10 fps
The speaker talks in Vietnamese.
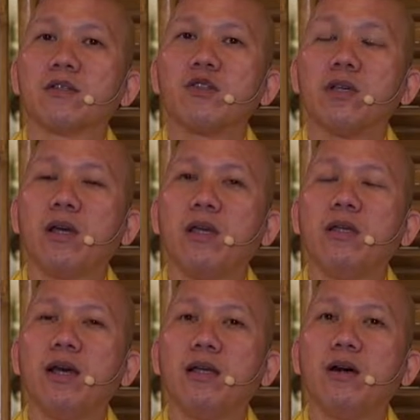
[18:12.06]
cái suy
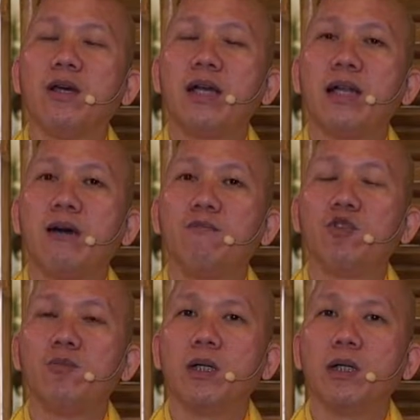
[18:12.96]
nghĩ lời nói hành động
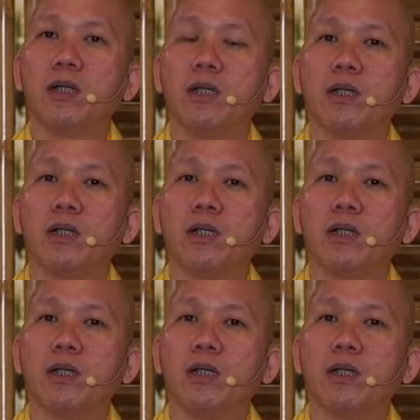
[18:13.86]
của mình